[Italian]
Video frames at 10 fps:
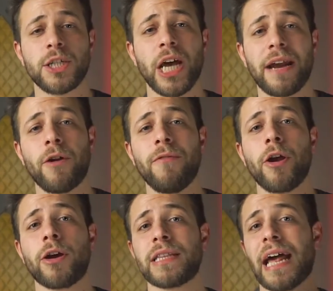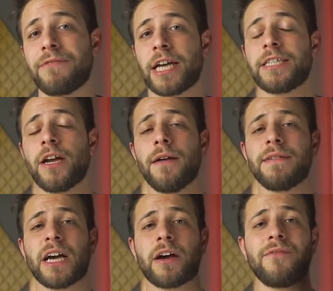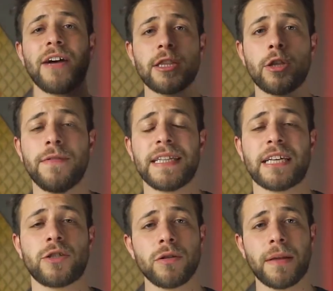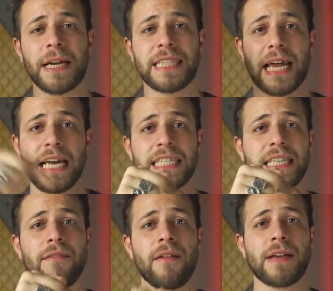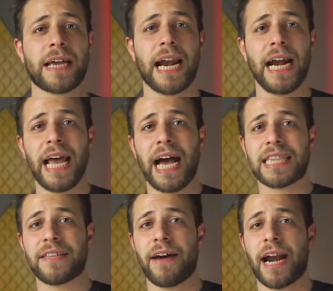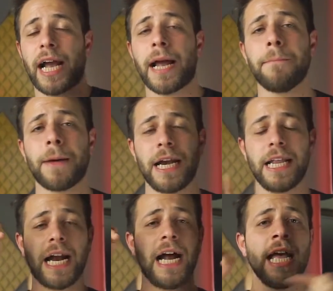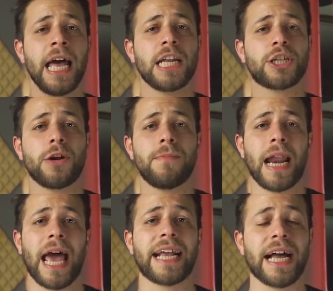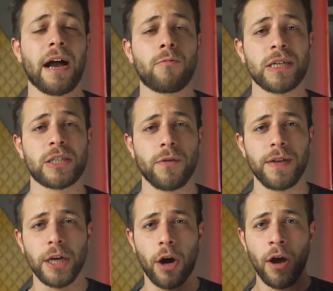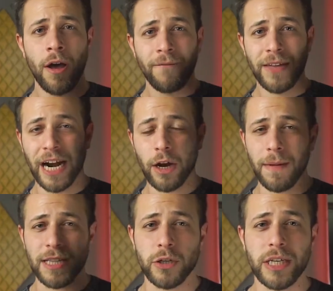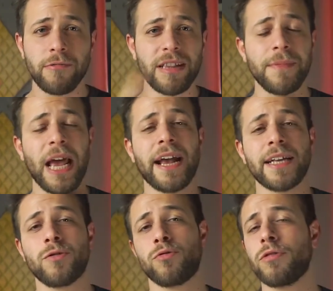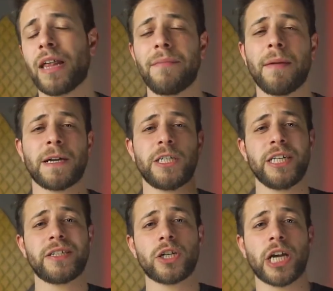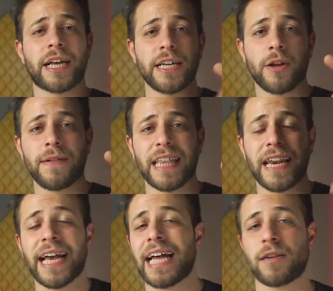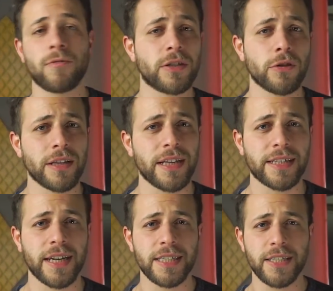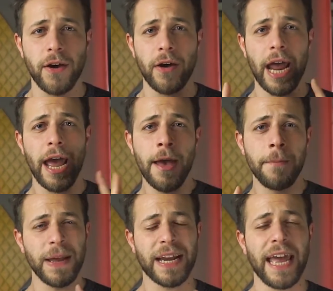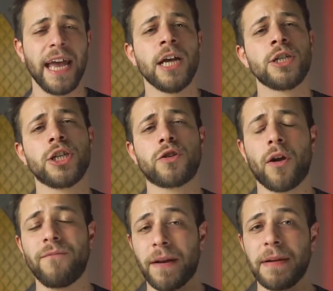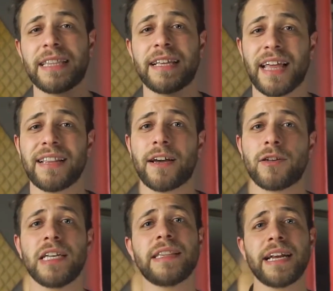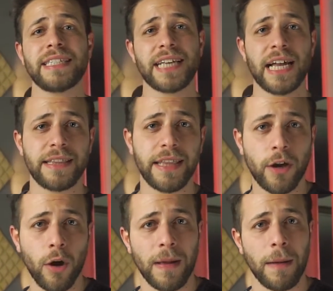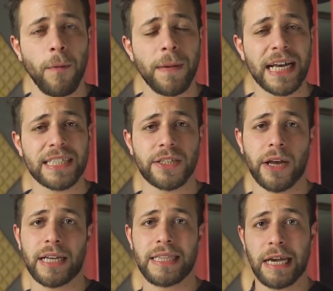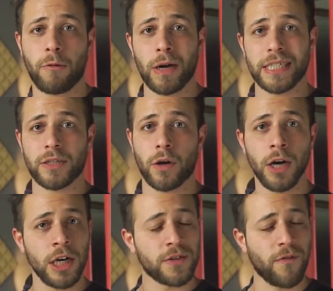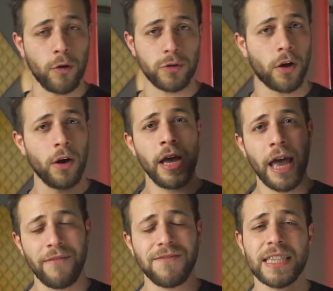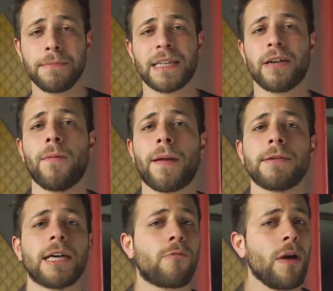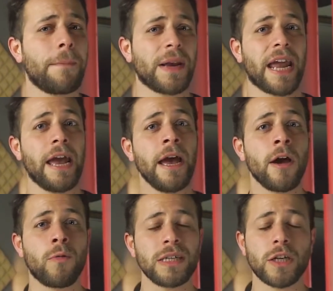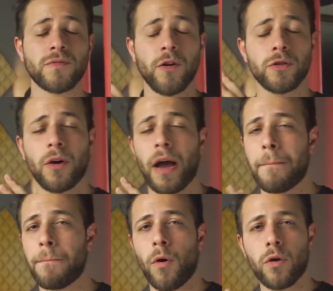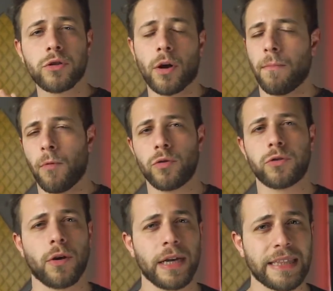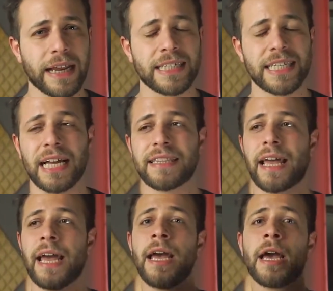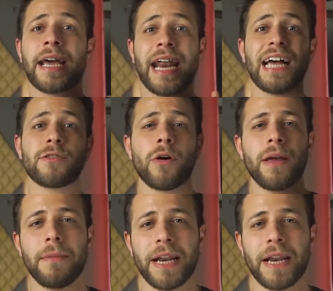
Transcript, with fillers: cominciare volevo ricordarvi che se non l'avete ancora fatto dovete assolutamente iscrivervi al canale, attivare la campanellina e lasciare un bel like a questo video. Vi raccomando seguitemi anche su tutte le mie pagine social che trovate linkate qui sotto in descrizione perché ci sono veramente tante cose interessanti come la pubblicazione di questo sfondo. E infatti partiamo proprio da qui perché questo sfondo è molto molto interessante creato in